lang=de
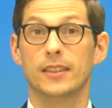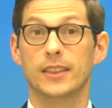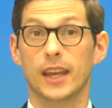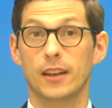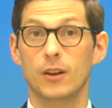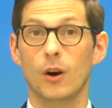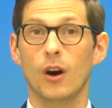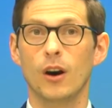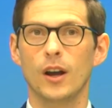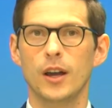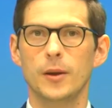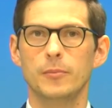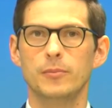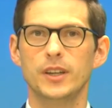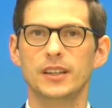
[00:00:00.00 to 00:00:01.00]
Dennoch
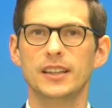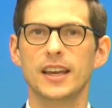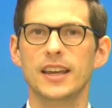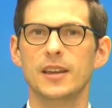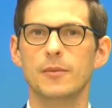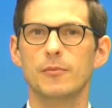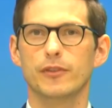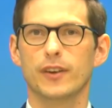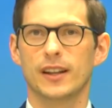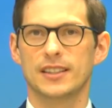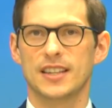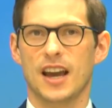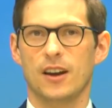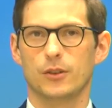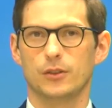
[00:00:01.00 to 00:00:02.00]
birgt er ebenfalls
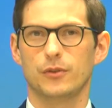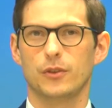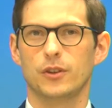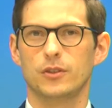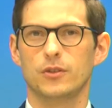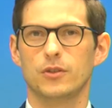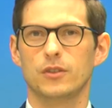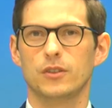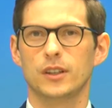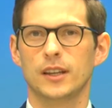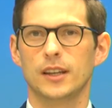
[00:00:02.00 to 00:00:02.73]
Herausforderungen.